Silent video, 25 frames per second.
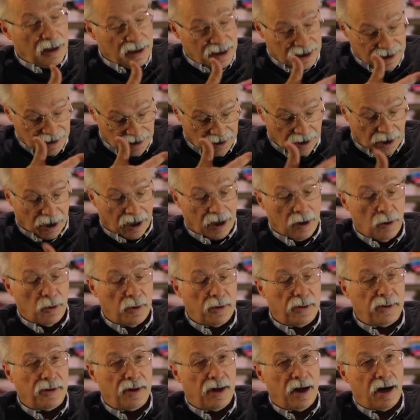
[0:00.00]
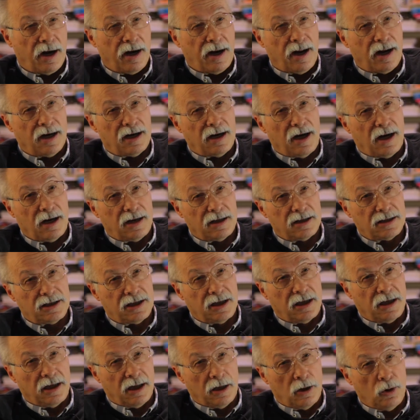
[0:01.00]
sin renunciar a
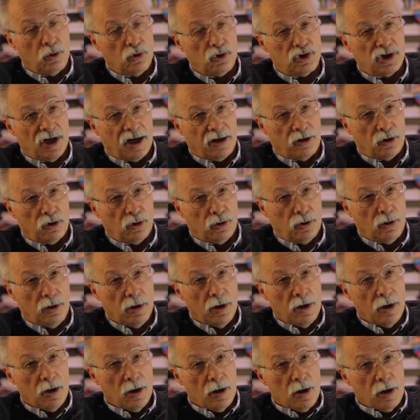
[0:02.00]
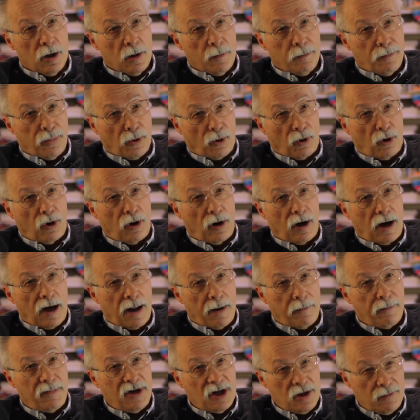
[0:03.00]
seguir luchando por
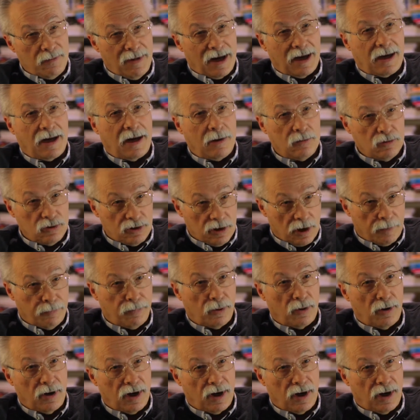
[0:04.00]
la misma causa por